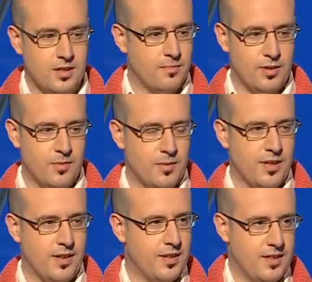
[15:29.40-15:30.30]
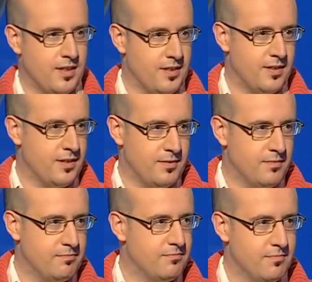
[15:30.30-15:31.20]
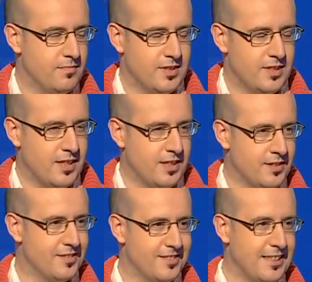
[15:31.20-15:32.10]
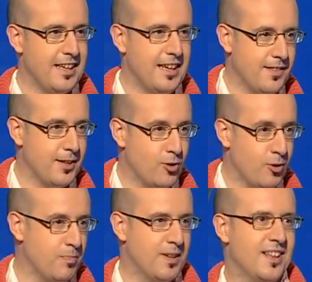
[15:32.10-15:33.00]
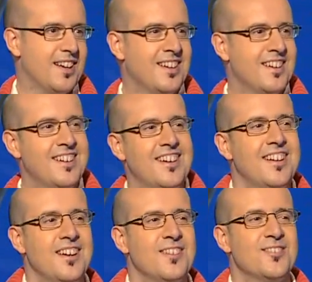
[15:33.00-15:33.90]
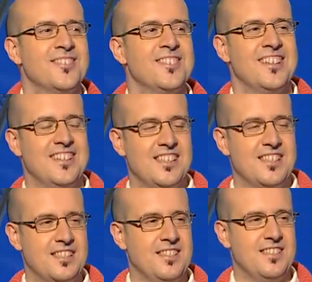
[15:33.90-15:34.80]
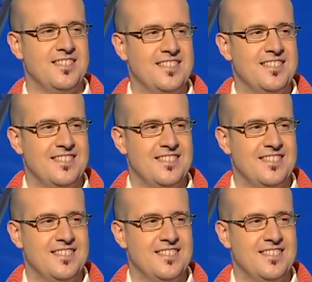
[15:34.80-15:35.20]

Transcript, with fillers: pero me parece que sin la enciclopedia al ah, lado. Al lado. Bueno,